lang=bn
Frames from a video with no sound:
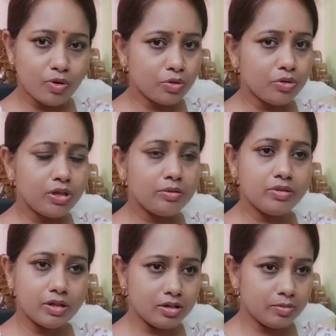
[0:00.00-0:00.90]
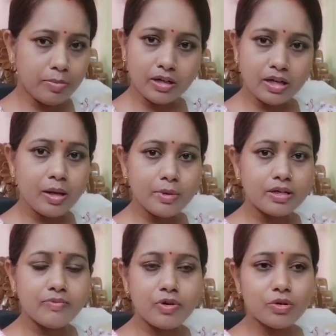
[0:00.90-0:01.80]
ফটো পাঠালাম আর
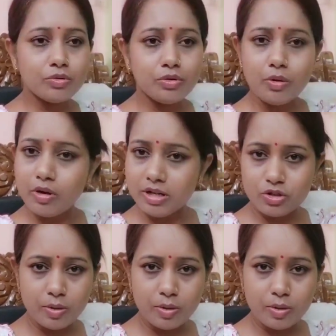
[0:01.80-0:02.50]
কি ফটো তুলে ওখানেই